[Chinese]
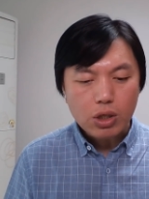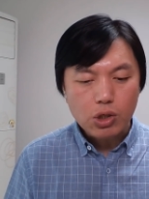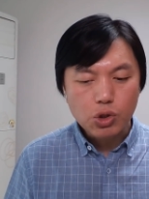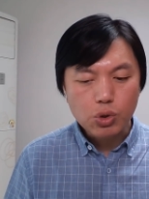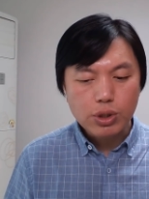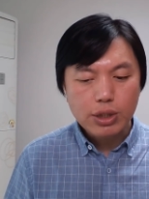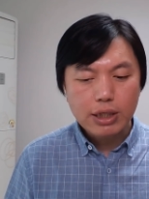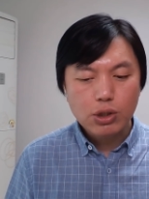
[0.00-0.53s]

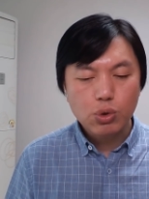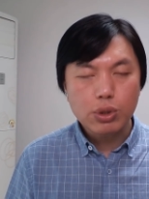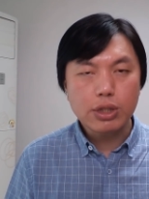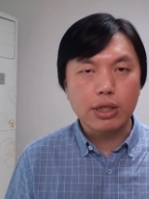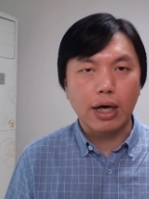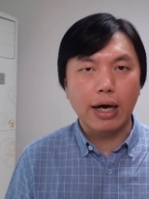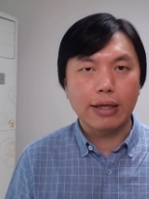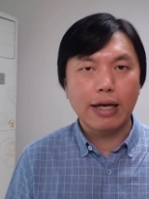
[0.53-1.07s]
就是这个军
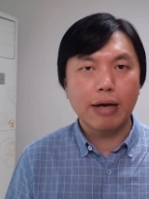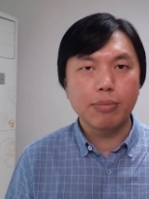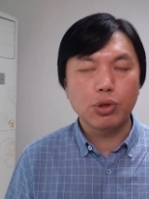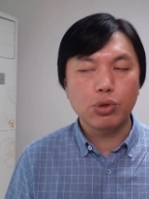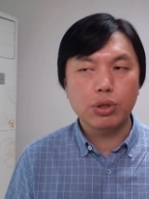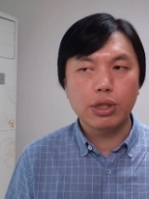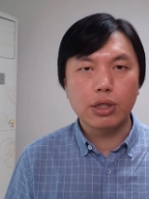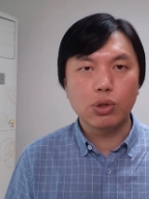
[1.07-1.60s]
警啊，他们
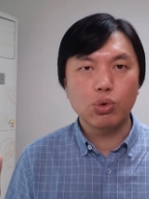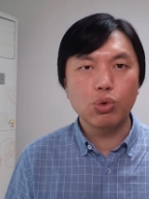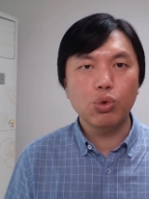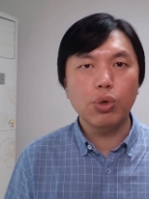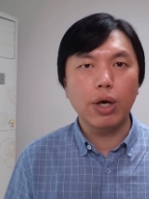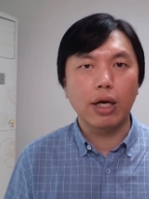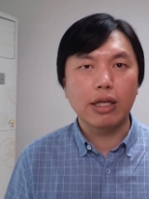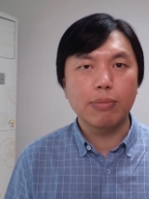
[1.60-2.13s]
就是这个军
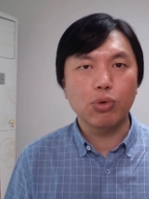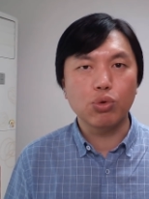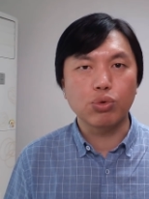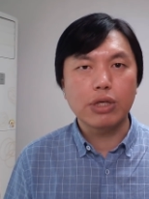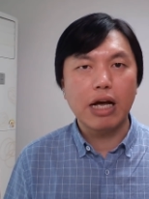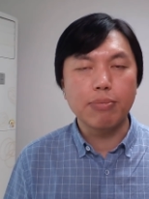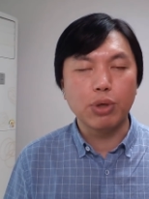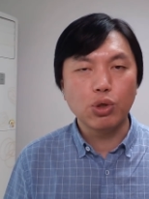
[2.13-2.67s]
队啊，他们屠
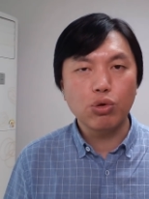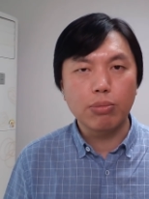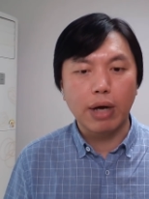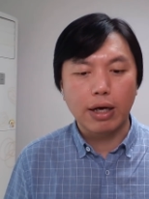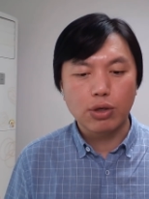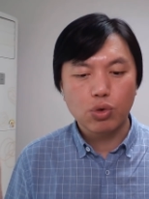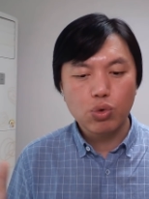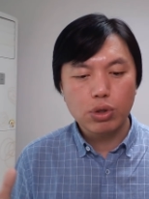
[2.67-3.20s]
杀民众
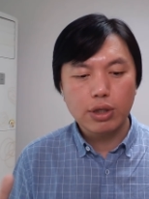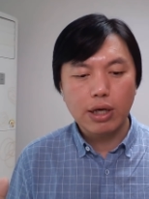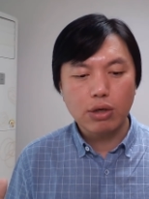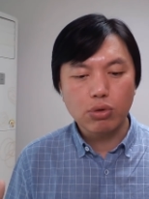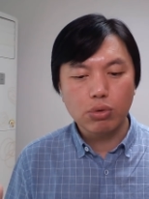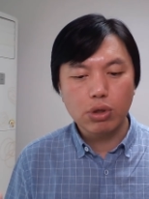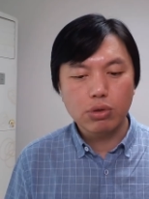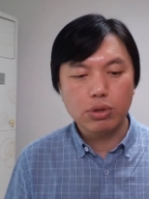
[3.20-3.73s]
嘛。过程当
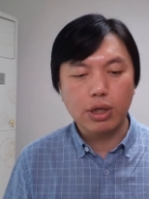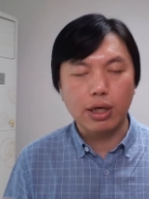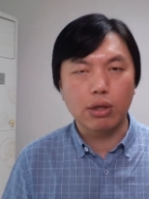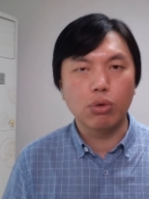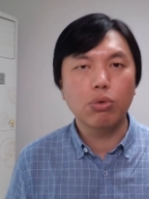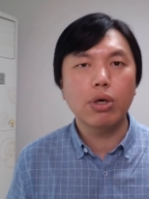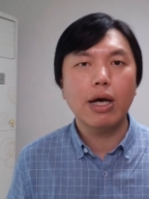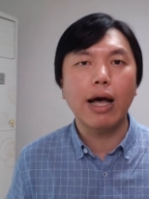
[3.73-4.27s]
中呢，就是
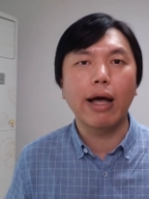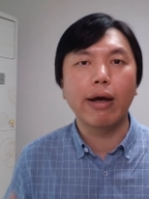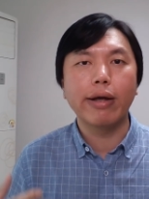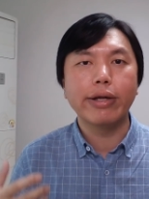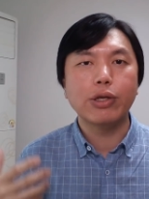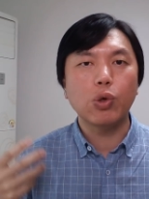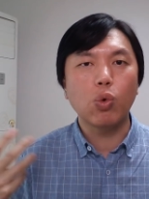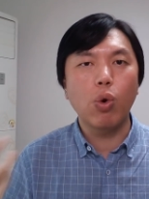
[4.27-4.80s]
很多韩
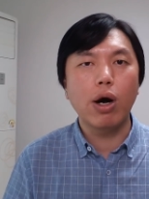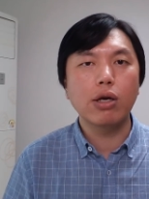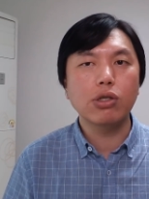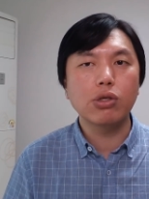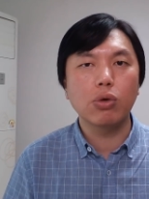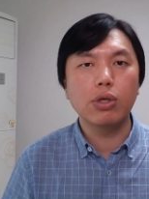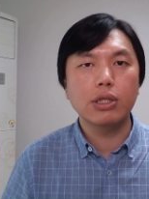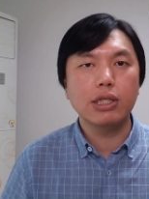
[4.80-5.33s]
光
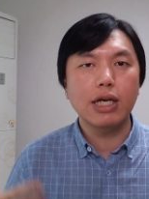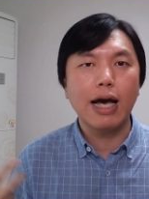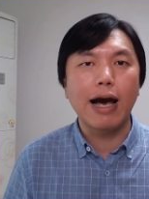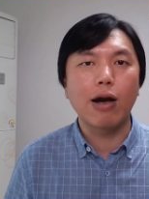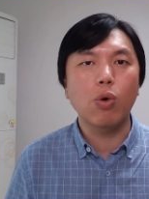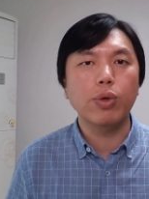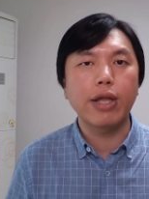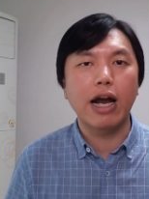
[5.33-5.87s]
州的这些
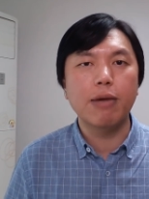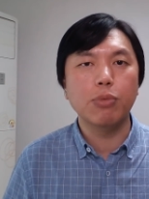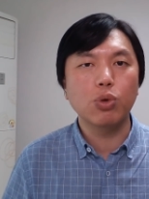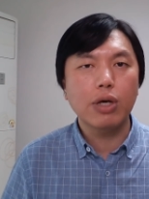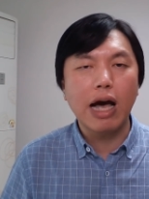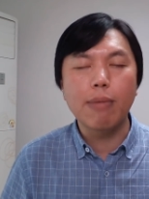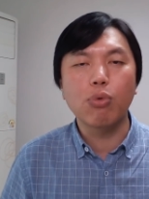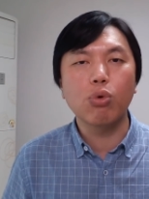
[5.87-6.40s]
韩国男人们就
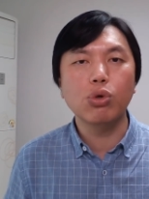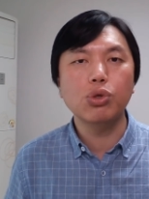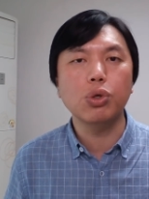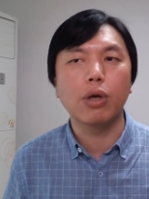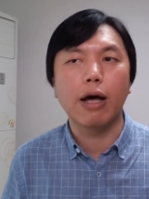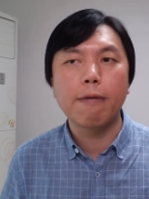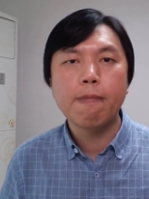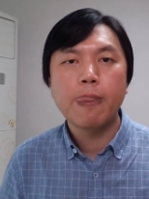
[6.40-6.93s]
看不过去
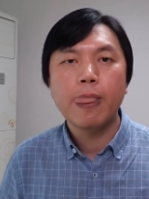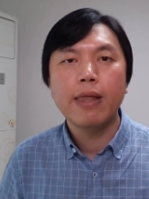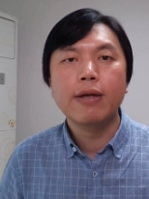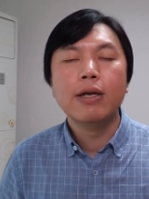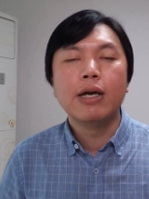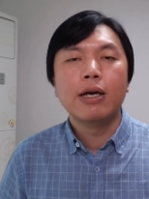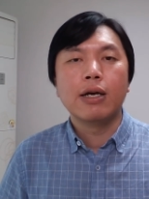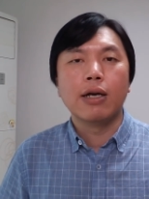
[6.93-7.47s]
了，
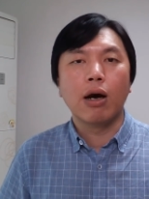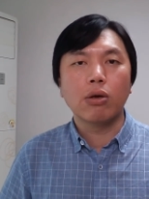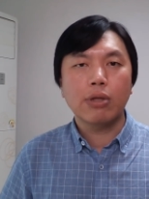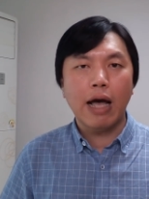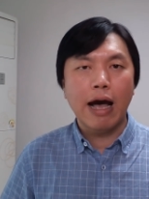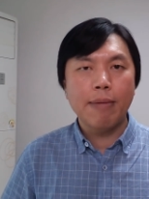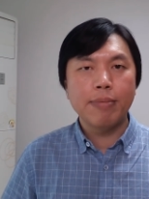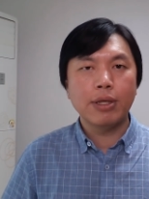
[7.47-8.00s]
然后
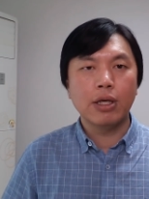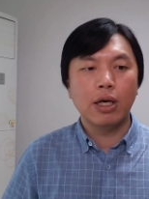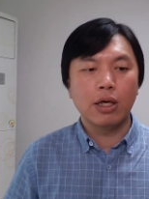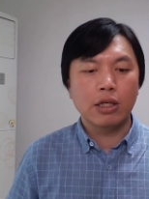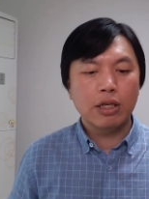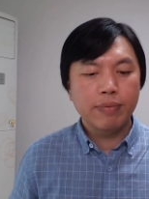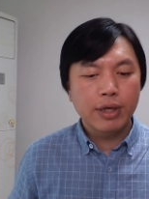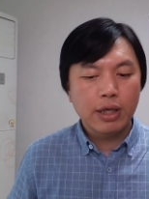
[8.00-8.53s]
他们
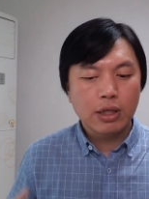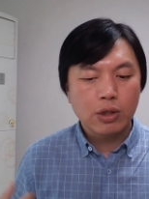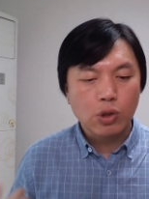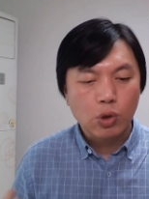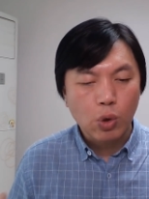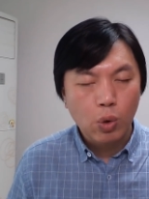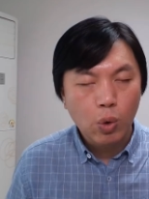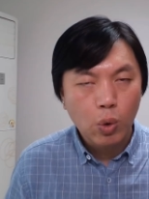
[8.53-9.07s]
呢，因为
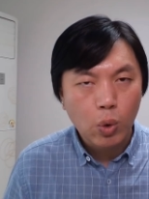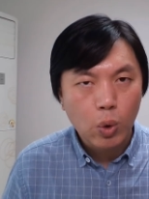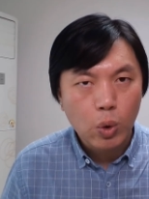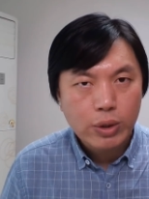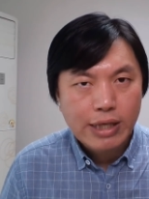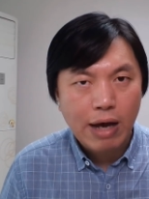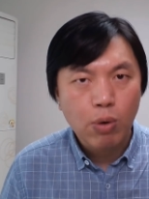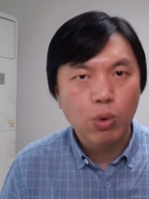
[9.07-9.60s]
都
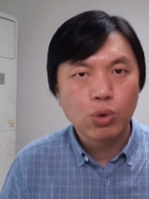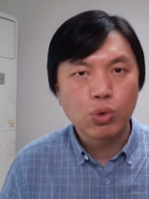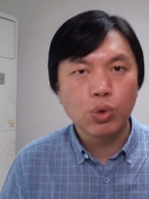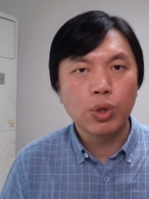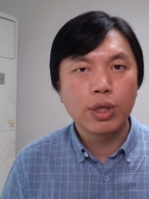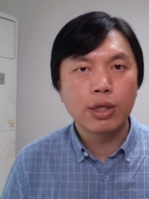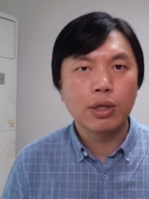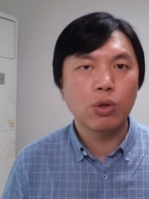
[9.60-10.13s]
参过
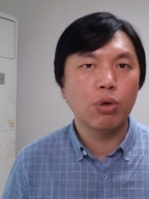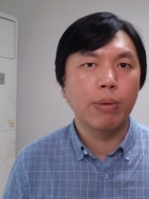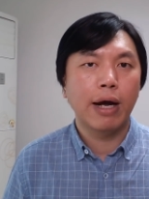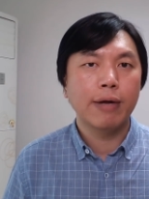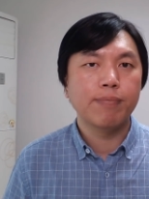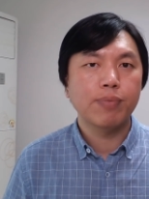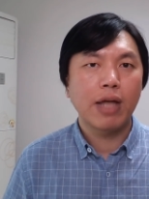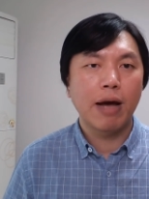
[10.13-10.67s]
军，对
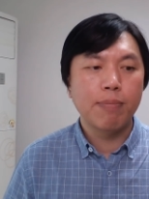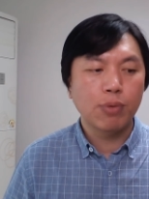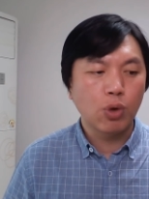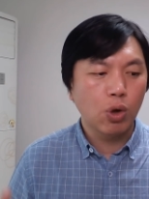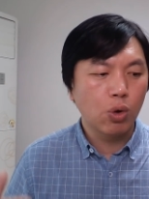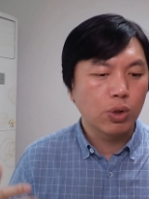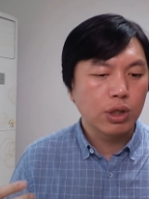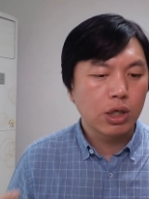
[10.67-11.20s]
吧？他们
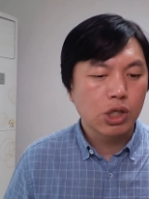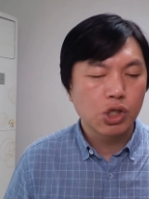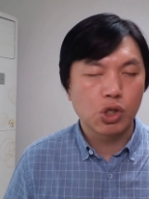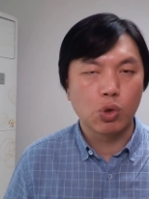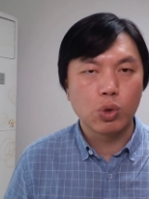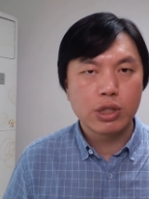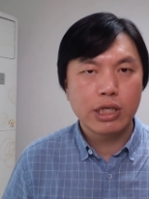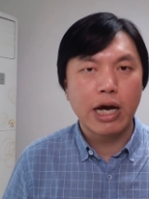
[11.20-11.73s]
都有这个使
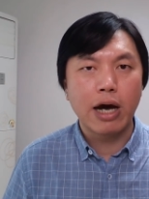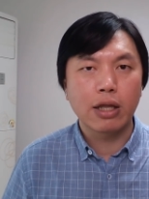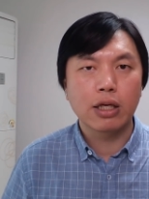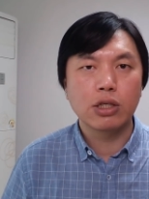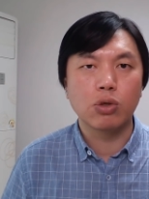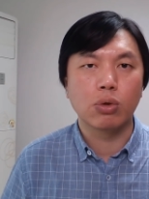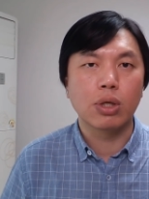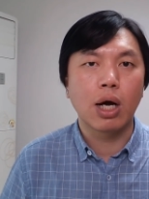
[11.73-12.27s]
用枪的
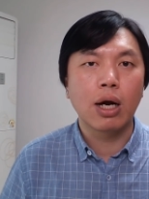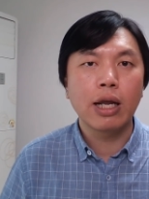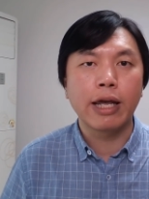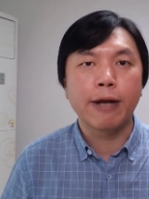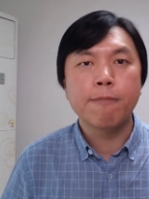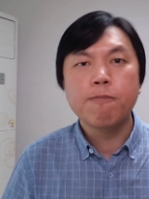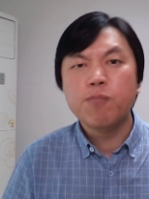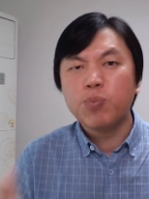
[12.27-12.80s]
这种能力，